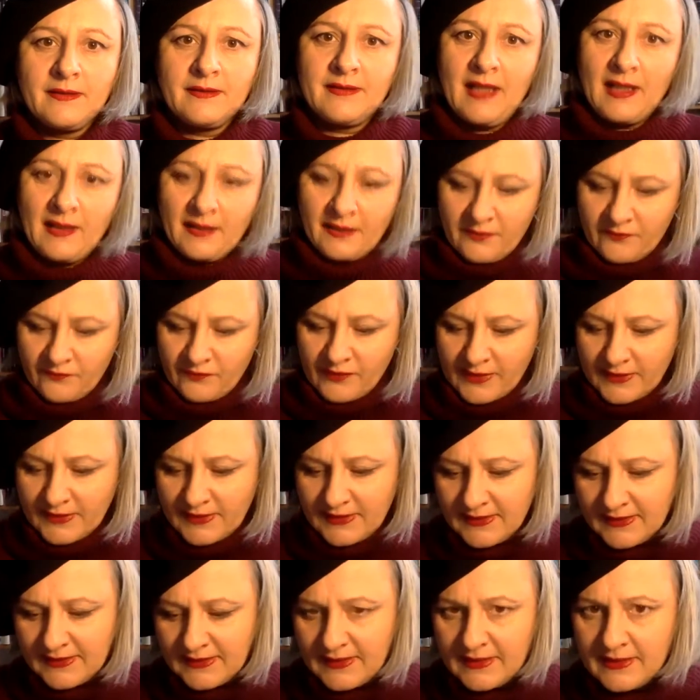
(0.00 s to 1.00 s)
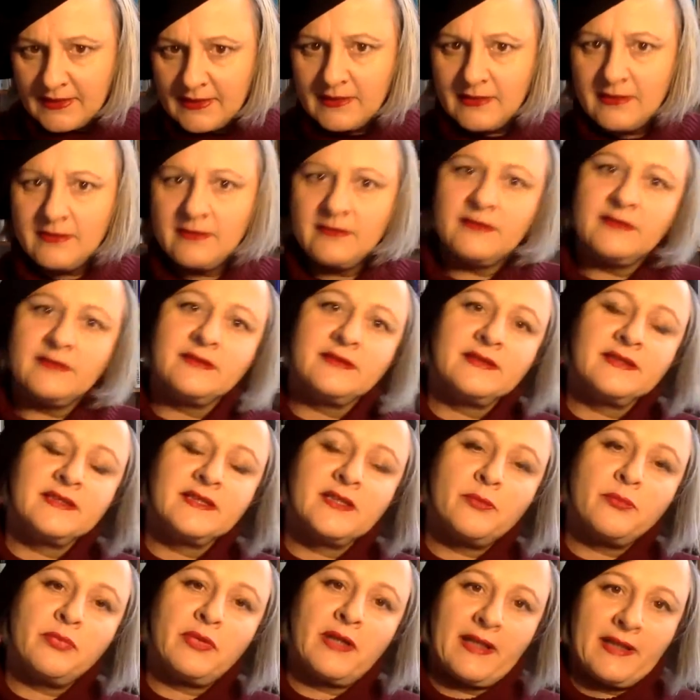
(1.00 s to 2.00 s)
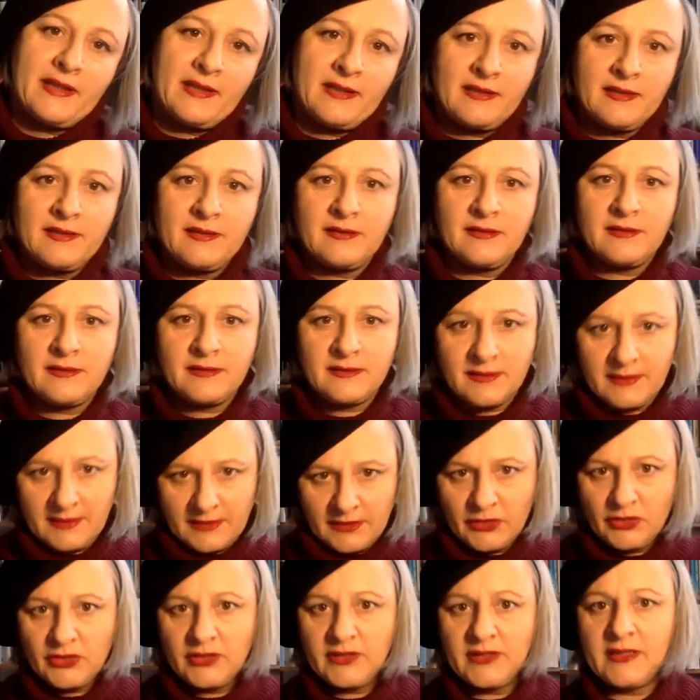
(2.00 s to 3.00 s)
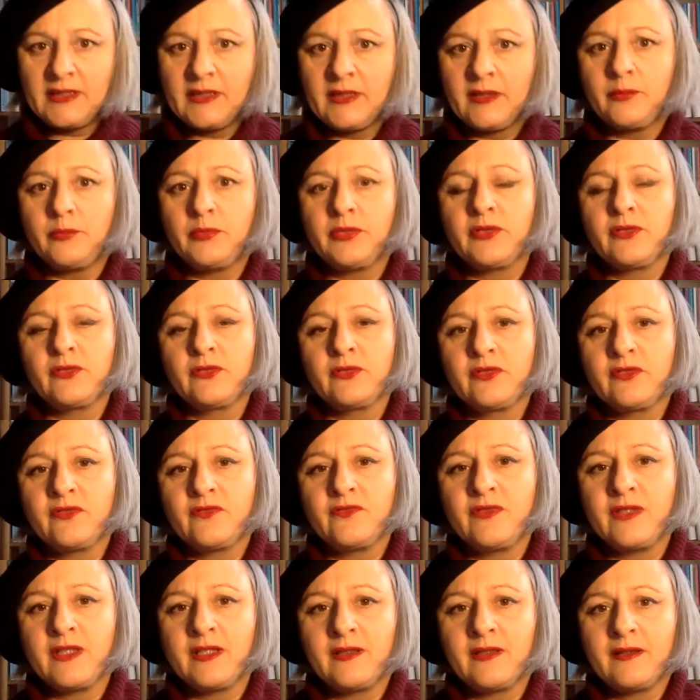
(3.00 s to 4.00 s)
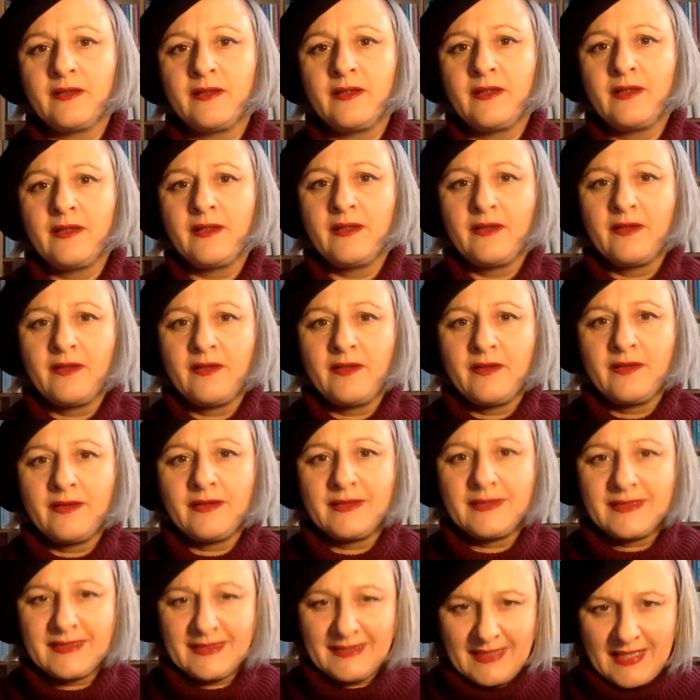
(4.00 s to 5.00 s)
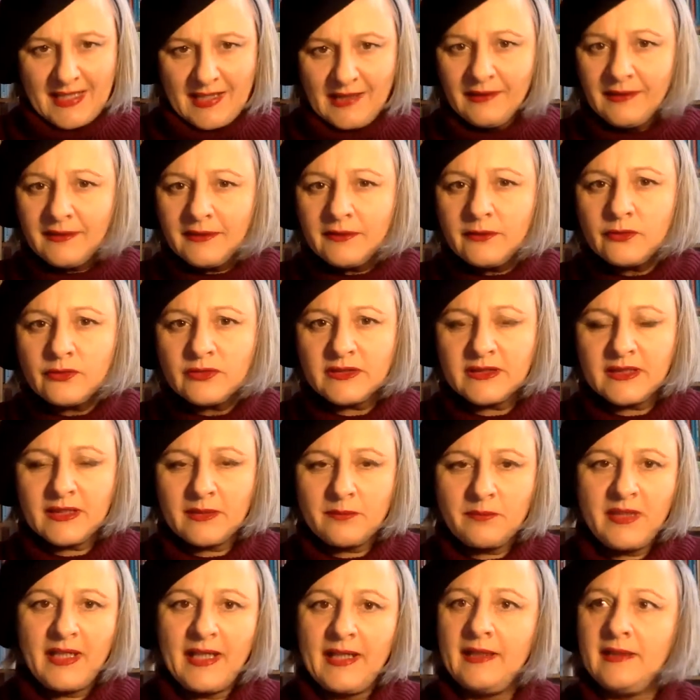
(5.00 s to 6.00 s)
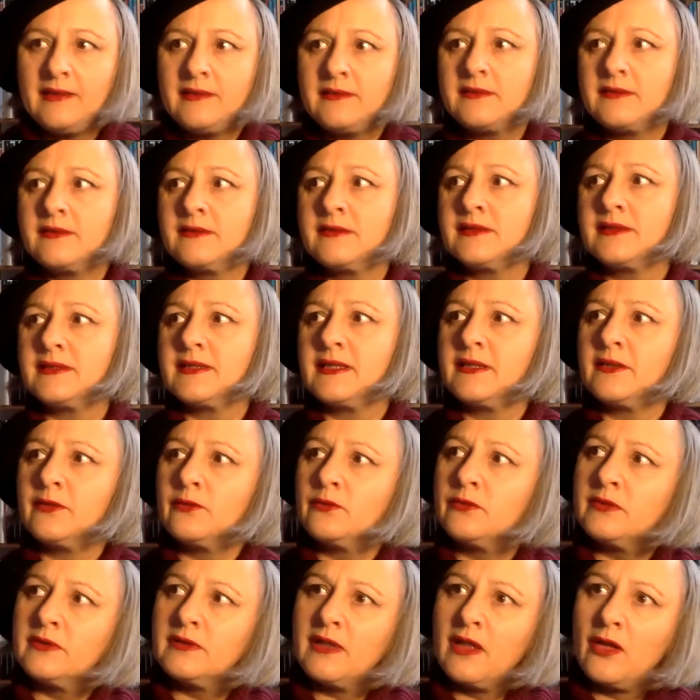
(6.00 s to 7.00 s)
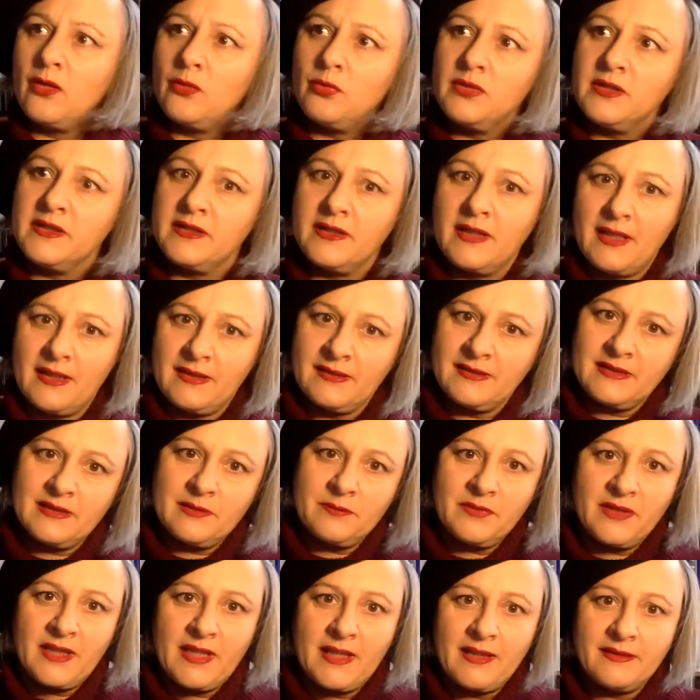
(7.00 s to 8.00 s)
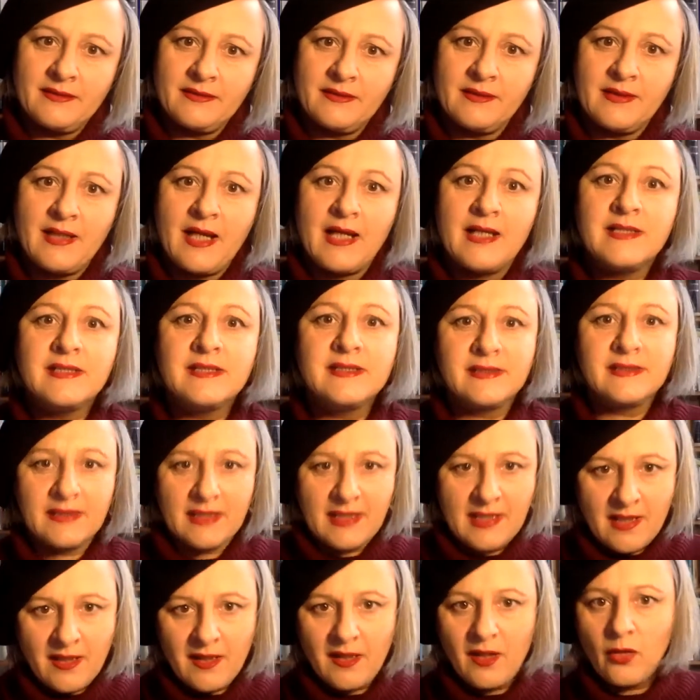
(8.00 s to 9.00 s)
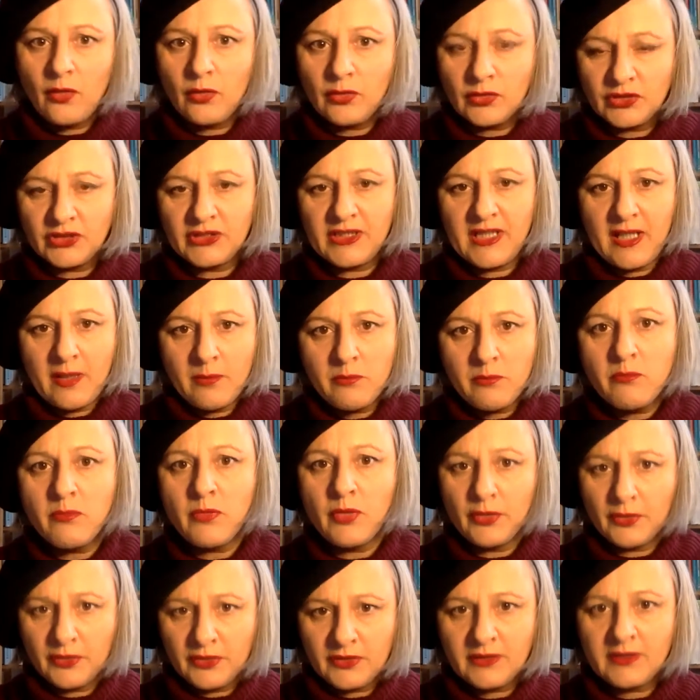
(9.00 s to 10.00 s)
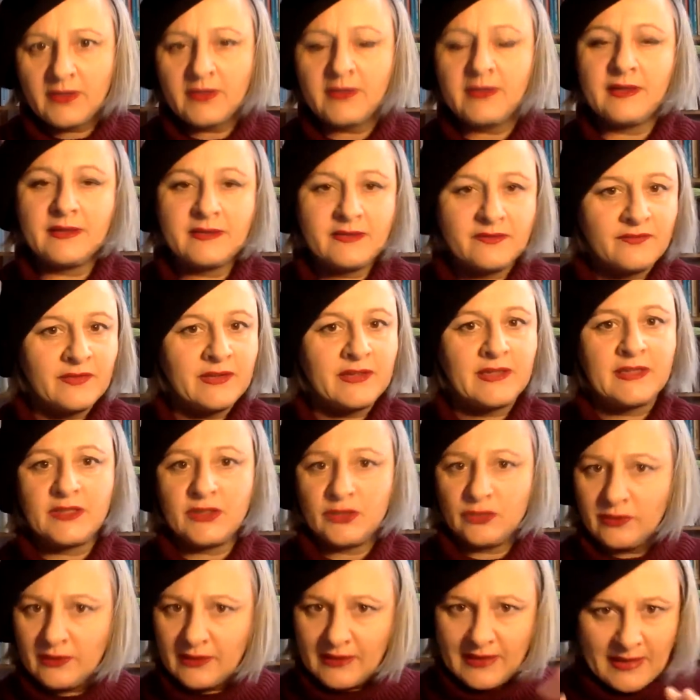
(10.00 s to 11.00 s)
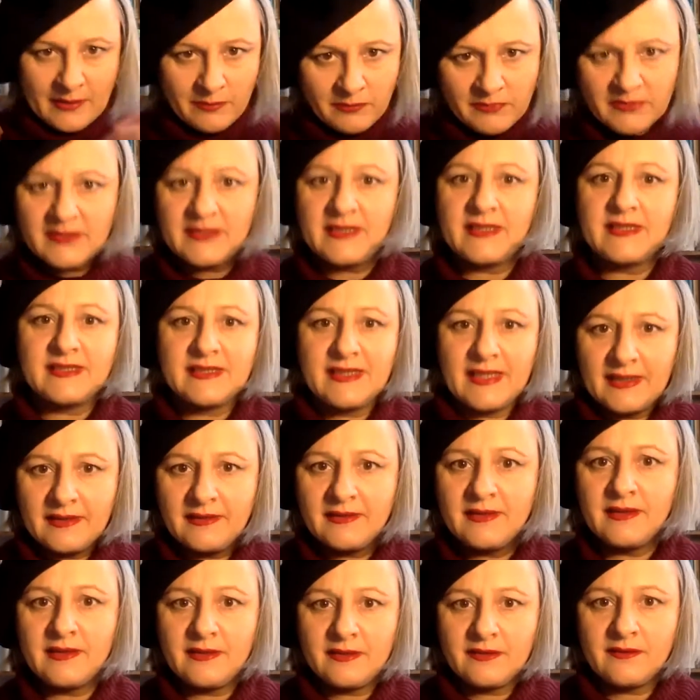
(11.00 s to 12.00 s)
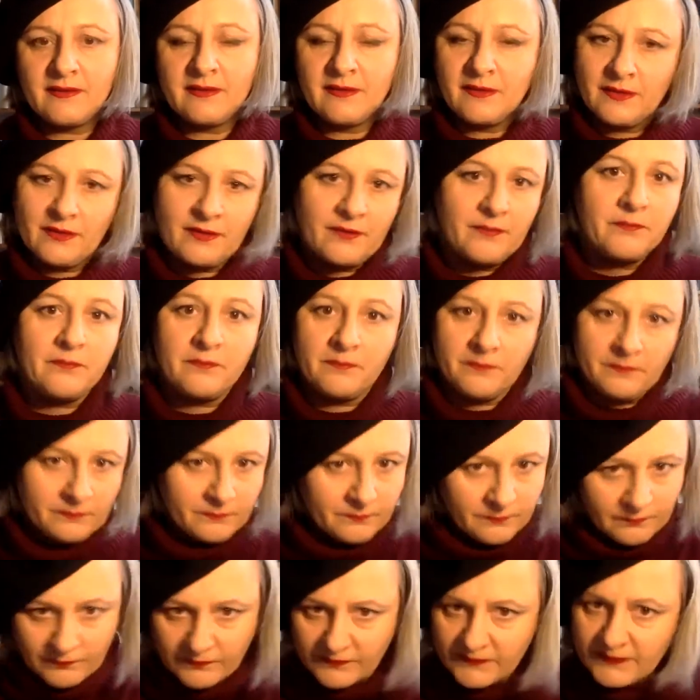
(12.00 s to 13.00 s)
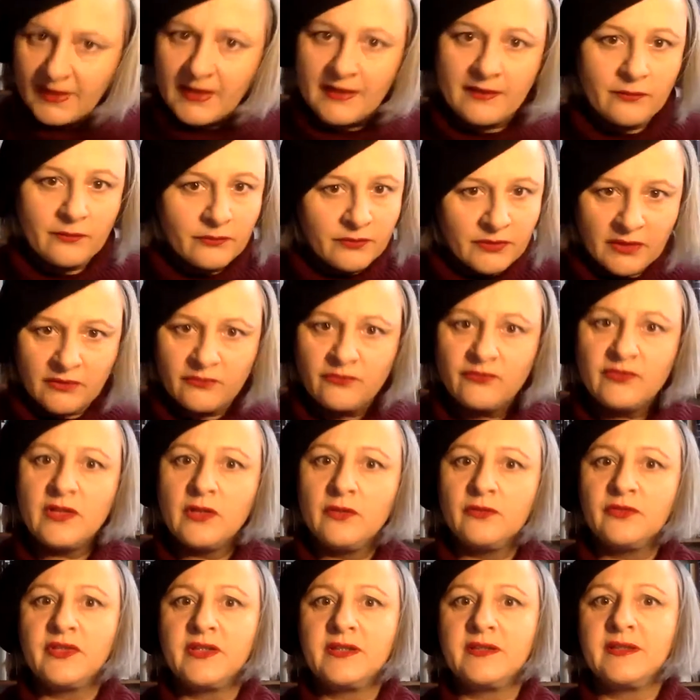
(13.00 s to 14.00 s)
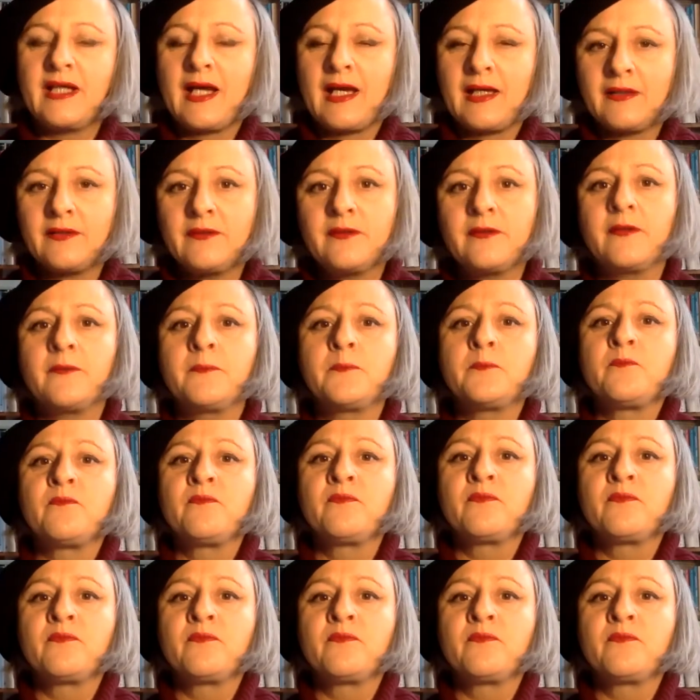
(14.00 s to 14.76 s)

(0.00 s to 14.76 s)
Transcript: Daran wird sie zerbrechen, sie stirbt und wir sehen in unserem Helden seine unglaubliche Einsamkeit, denn als er auch sterben möchte, jetzt wirklich schon lebensgesättigt nach 300, 400 Jahren,